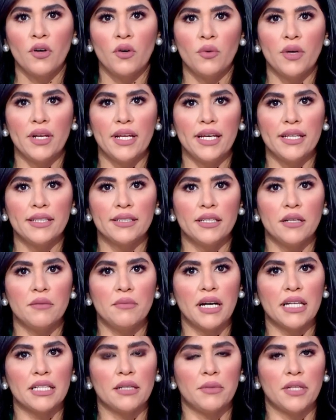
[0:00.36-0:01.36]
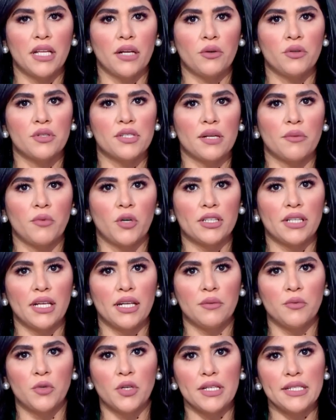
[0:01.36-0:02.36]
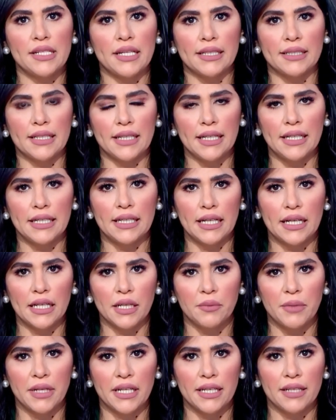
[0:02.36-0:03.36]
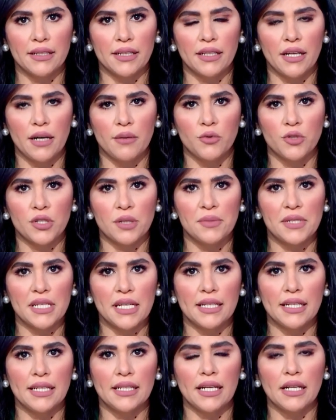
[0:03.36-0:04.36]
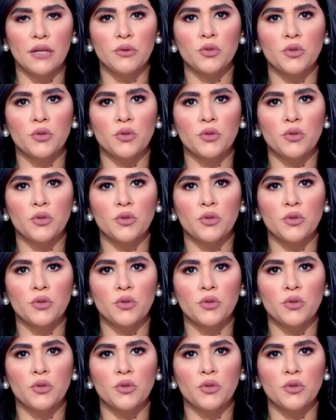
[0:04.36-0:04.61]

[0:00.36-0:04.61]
والآن معنا من القدس المحتلة مراسلة القاهرة الإخبارية دانا أبو شمسية دانا لو